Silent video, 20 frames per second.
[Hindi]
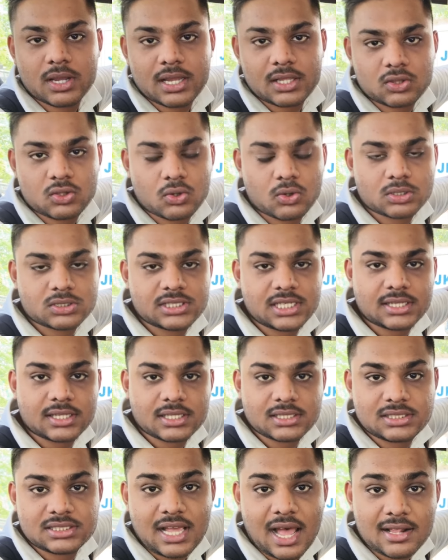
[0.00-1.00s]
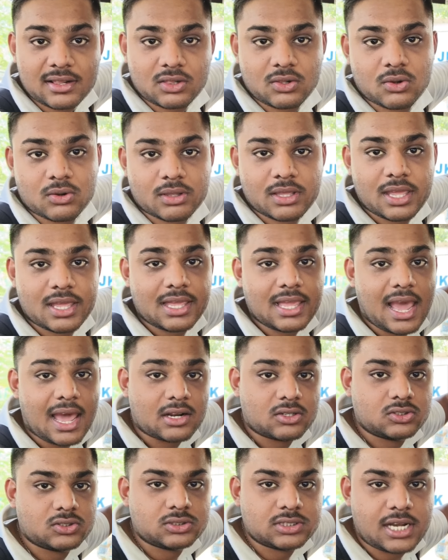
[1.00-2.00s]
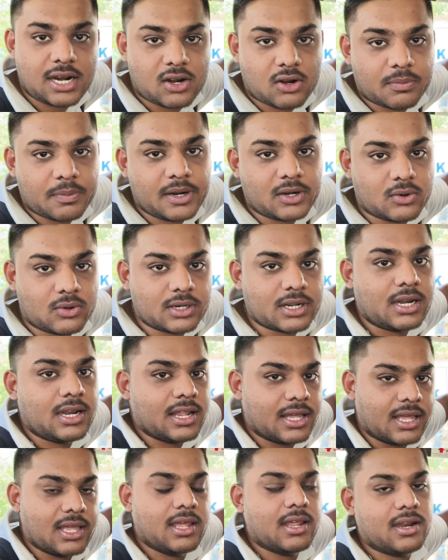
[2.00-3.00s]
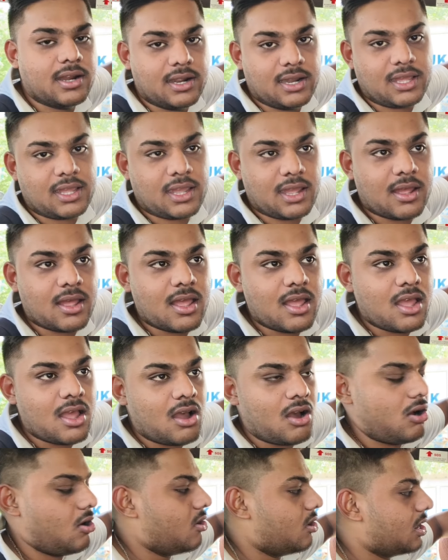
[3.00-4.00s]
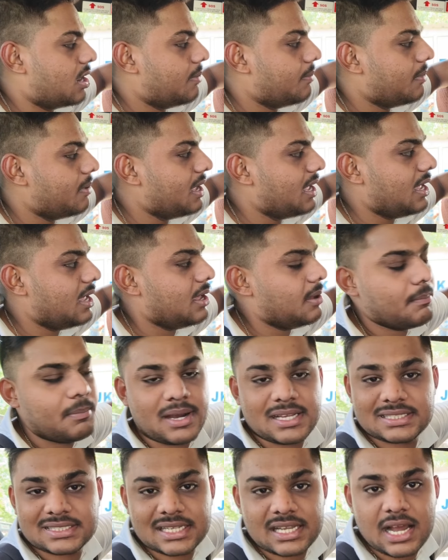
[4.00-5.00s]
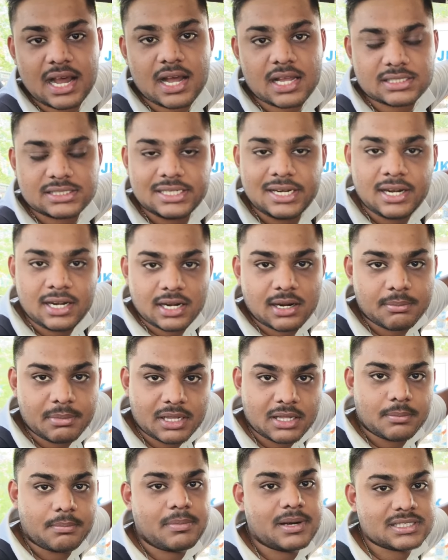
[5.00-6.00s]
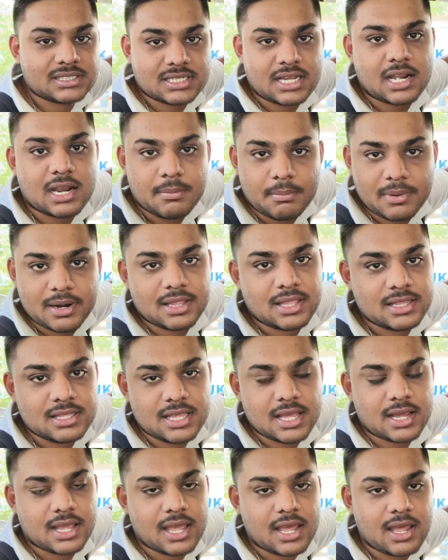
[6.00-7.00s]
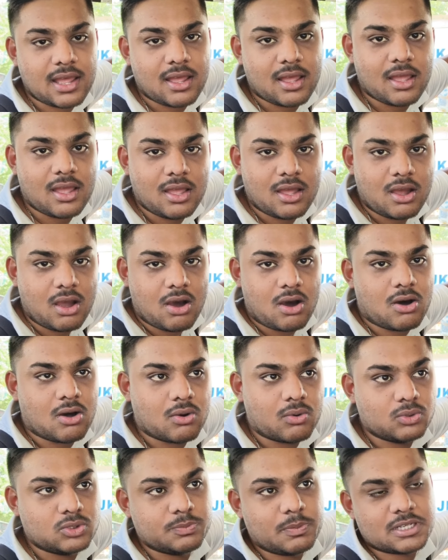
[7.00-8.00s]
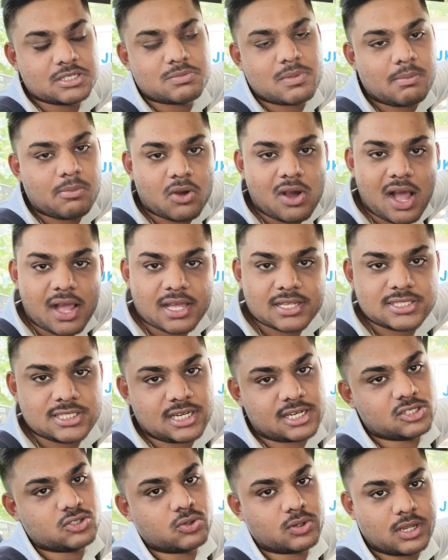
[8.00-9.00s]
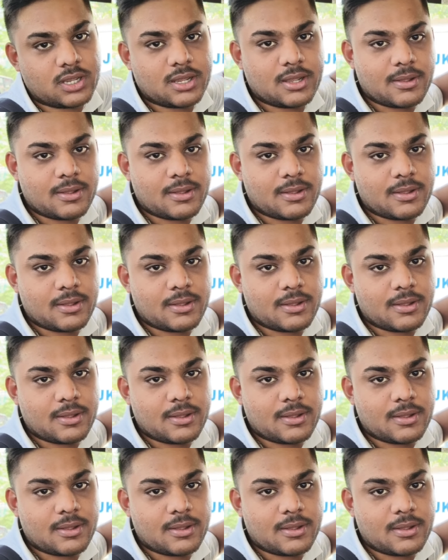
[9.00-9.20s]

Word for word: लोग हैं तो सात लोग के ग्यारह सौ साठ रुपये टोटल लगे हैं ठीक है और हमें बस का सीट मतलब बस का नंबर दे दिया गया है और उस बस में हम लोग आके चढ़ चुके